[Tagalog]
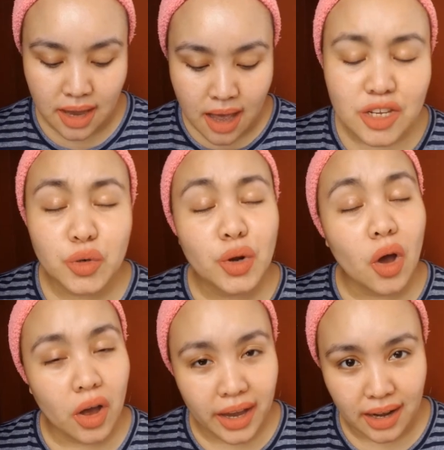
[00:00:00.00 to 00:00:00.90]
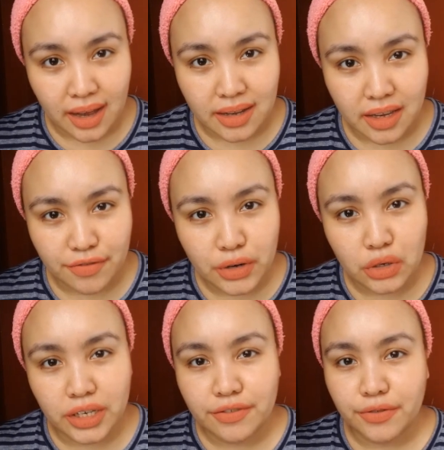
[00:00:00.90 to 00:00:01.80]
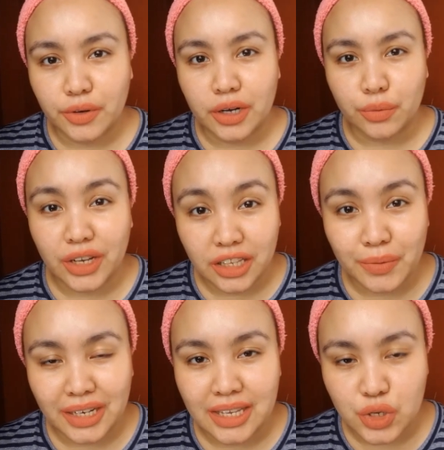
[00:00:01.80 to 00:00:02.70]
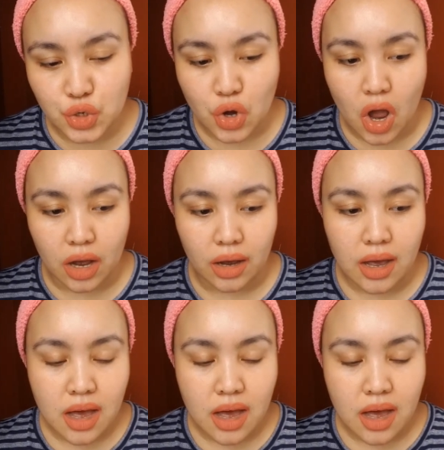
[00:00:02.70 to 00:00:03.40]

Siguro okay lang if you're looking for a really, really strong